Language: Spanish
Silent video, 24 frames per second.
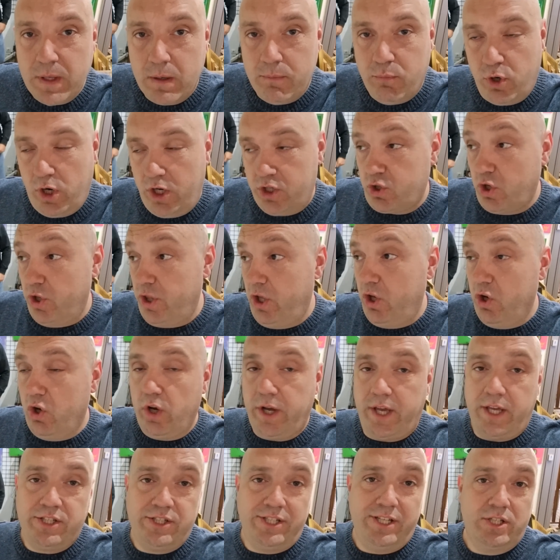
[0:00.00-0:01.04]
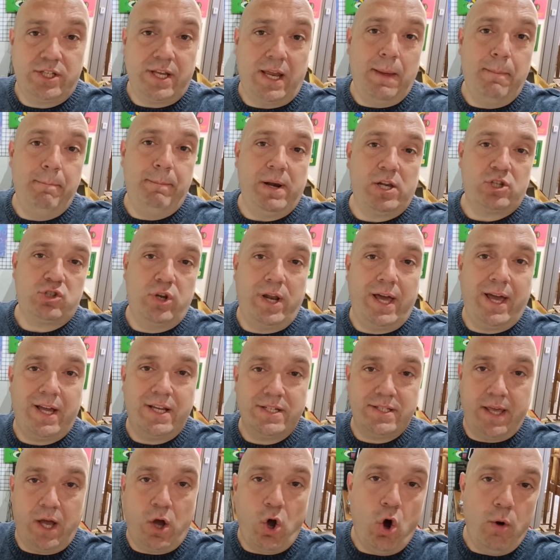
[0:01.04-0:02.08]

Por eso digo que si salen personajes de